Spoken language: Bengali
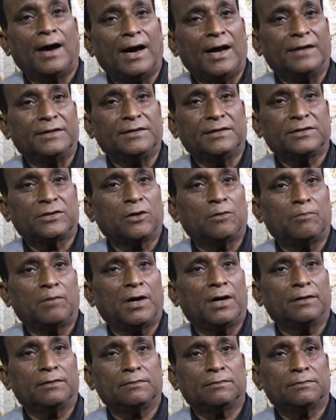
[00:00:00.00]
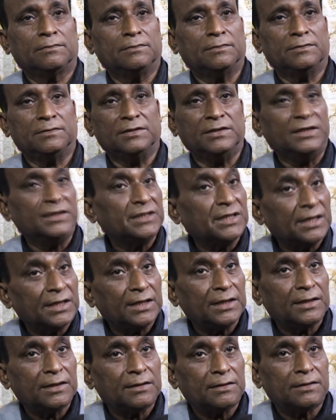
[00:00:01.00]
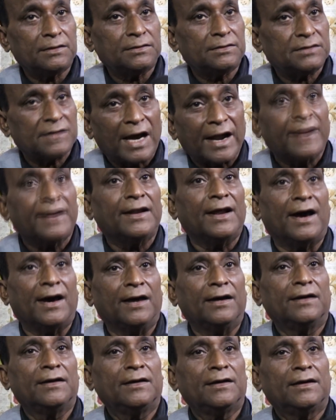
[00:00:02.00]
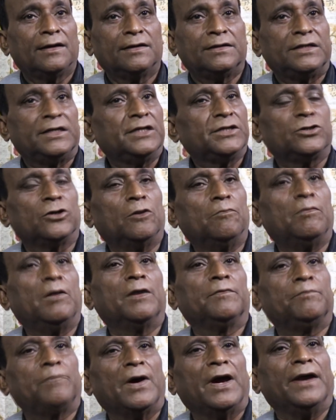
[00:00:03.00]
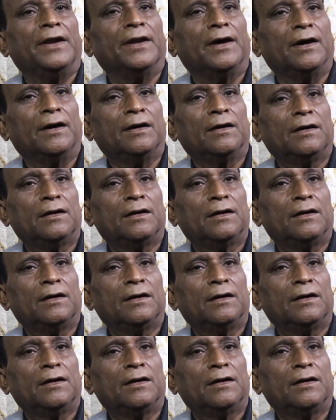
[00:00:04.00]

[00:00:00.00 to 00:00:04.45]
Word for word: আর যে সম্মান দিতে জানে না সে সম্মান পায় না